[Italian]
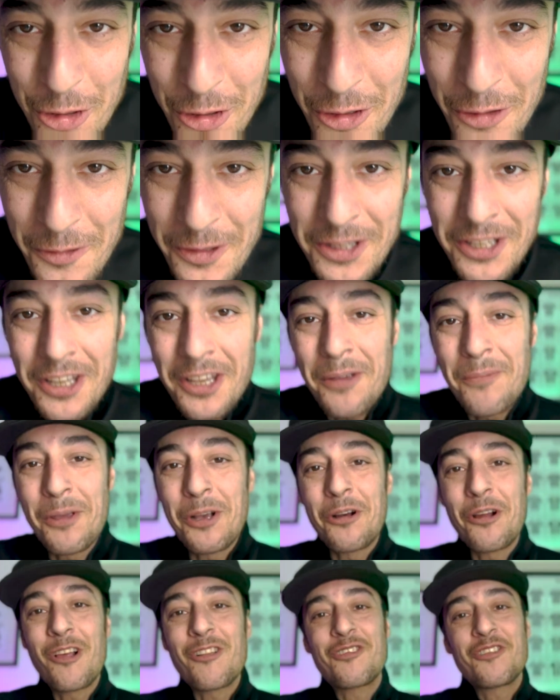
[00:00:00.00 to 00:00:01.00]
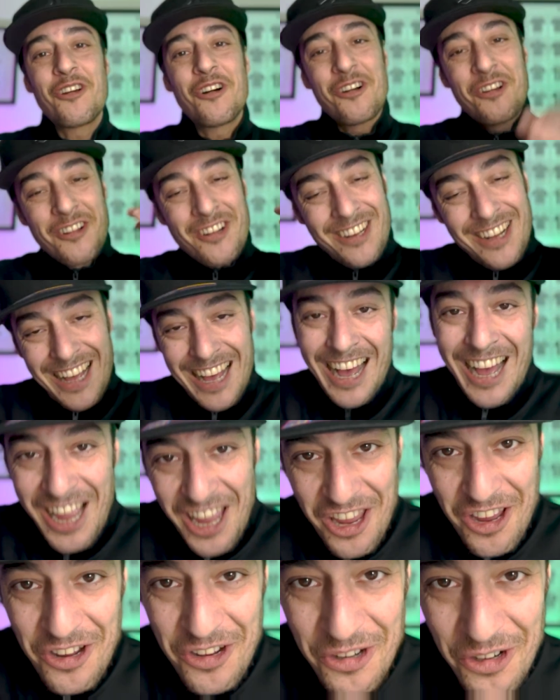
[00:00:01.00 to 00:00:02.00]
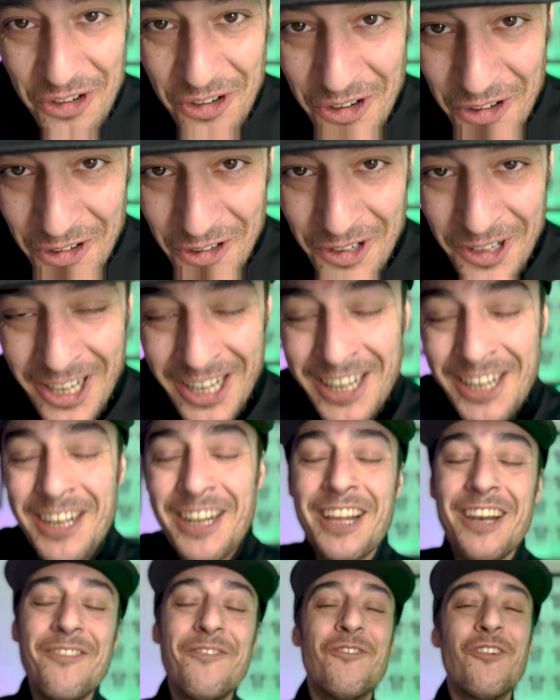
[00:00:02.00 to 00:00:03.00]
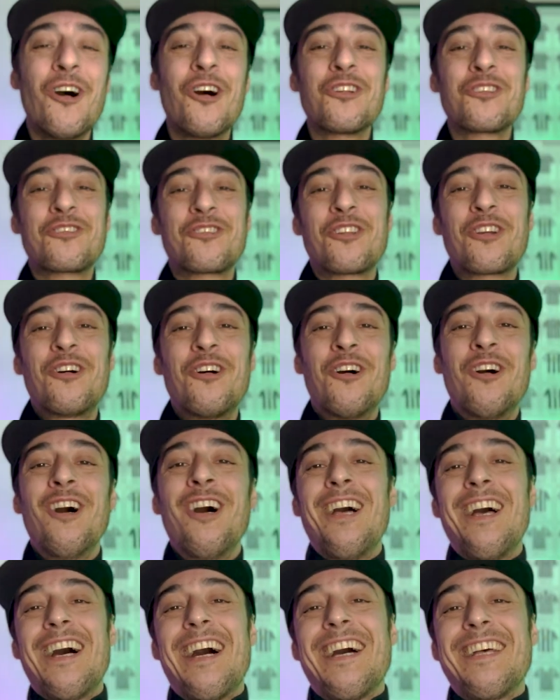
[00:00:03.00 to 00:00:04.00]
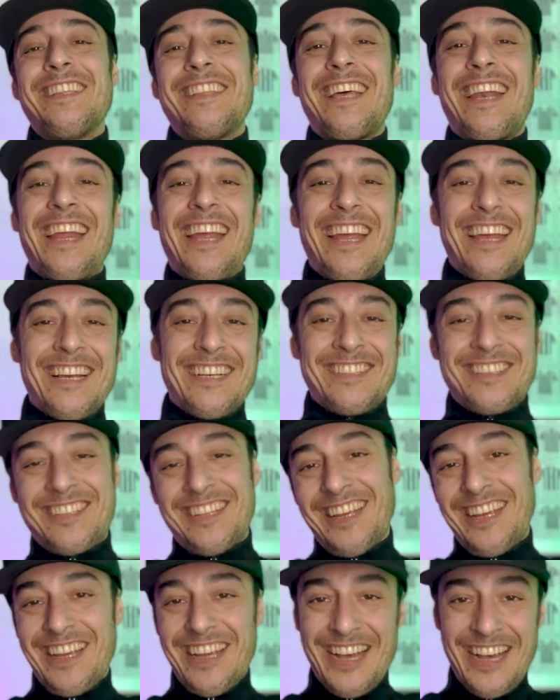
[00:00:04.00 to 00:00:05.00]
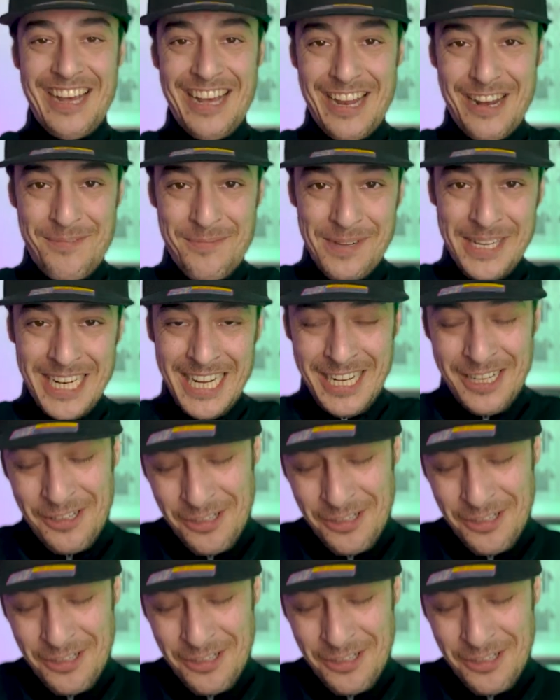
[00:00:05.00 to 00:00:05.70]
Juventini e Corazon, how you doing? Il vostro Andrea Stay Calma da New